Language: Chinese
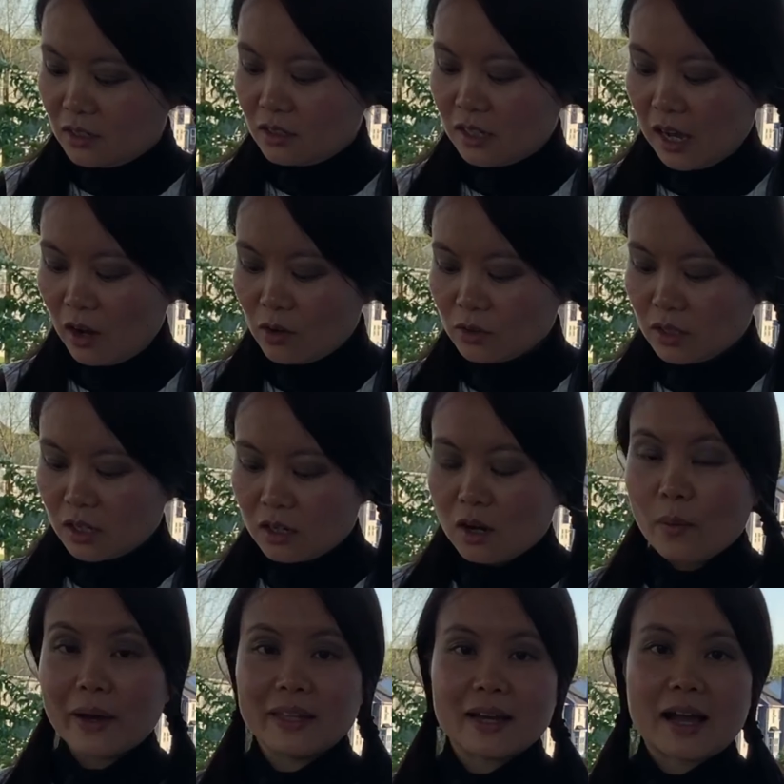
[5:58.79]
然后呢，喝
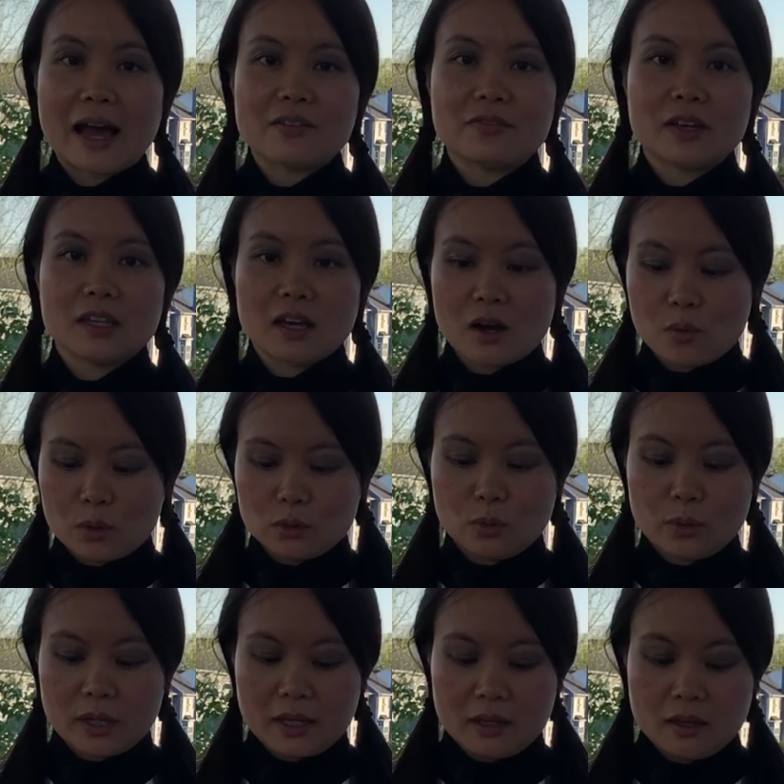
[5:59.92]
完的咖啡呢，我都
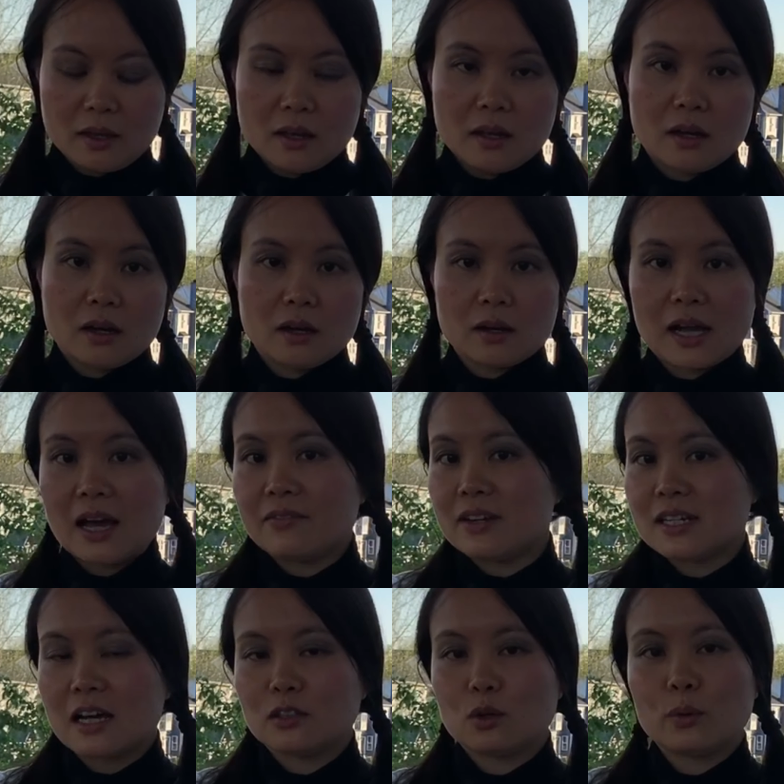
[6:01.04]
会，呃，咖啡
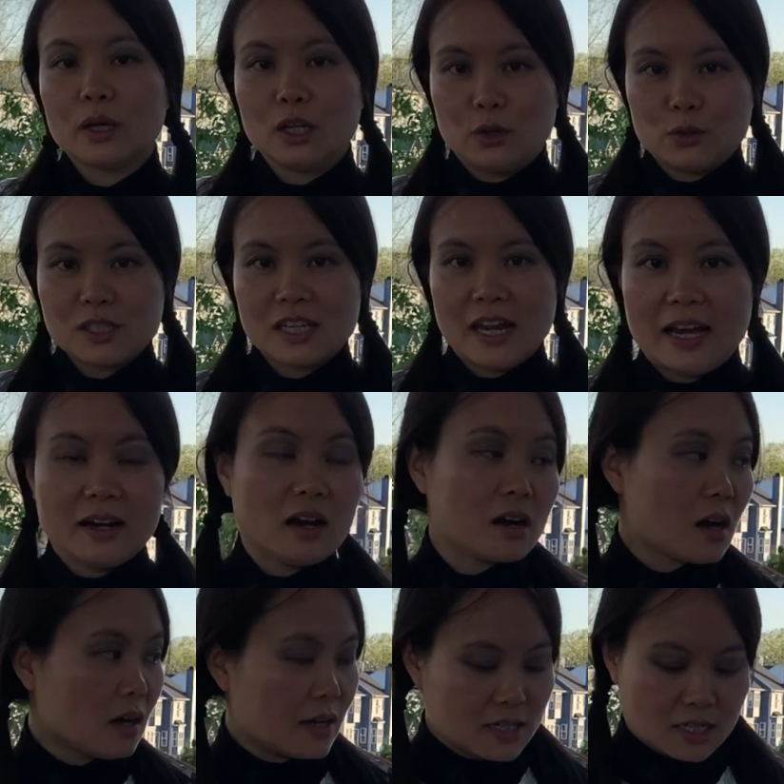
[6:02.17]
渣都会留起然后
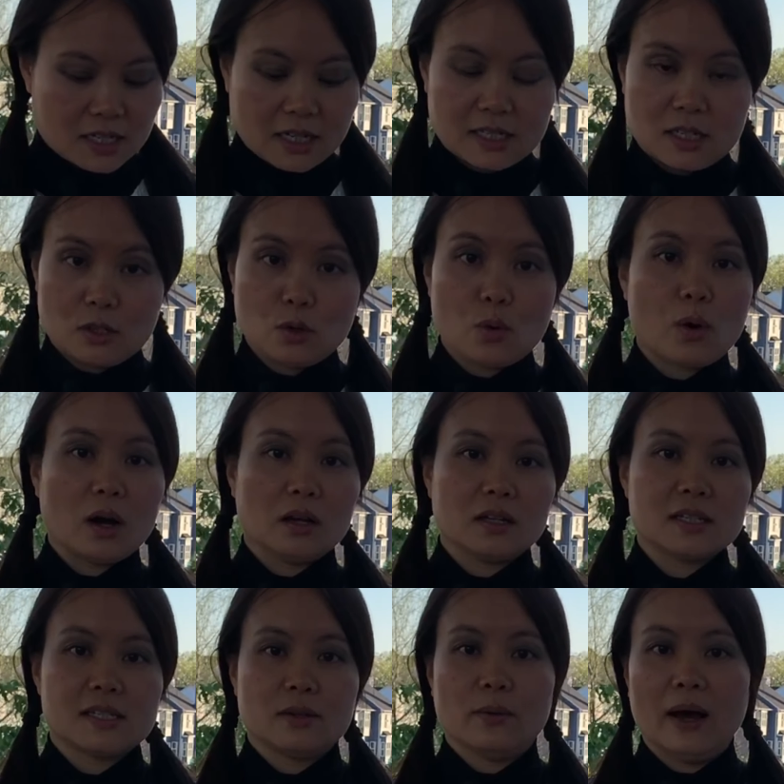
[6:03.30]
刚才这些已经用光了，
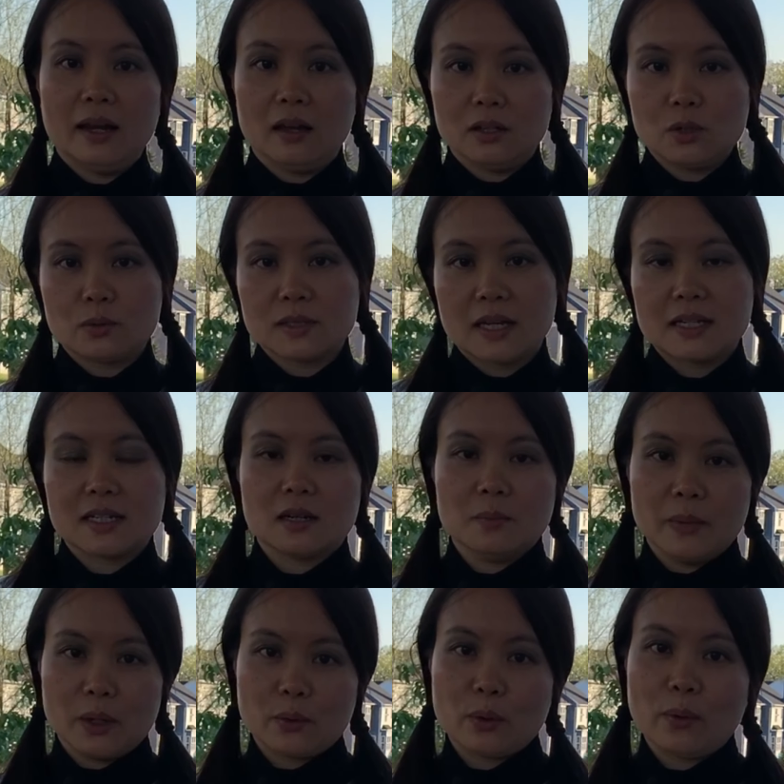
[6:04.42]
洗完了，用在这个
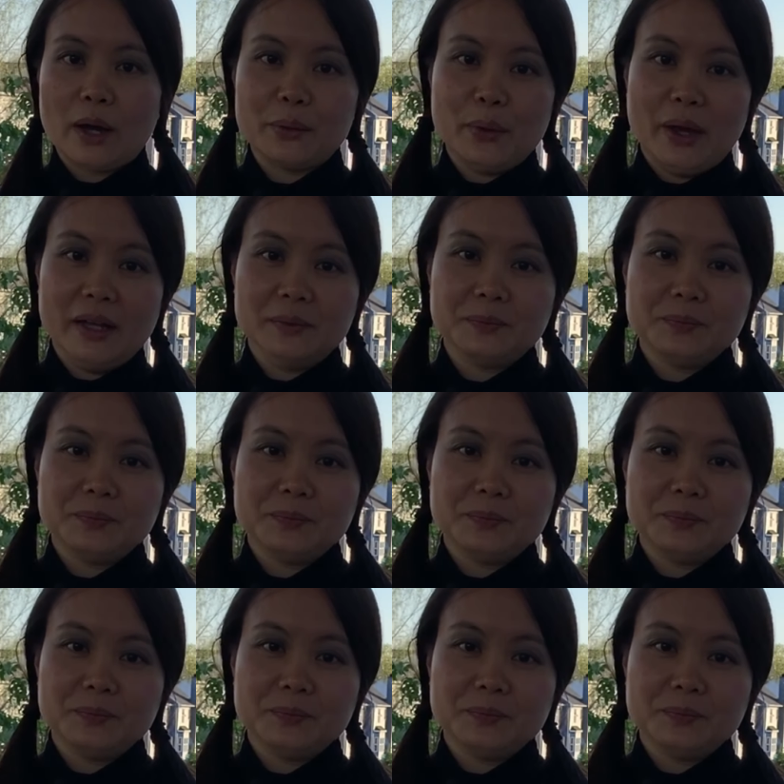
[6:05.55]
玫瑰花园。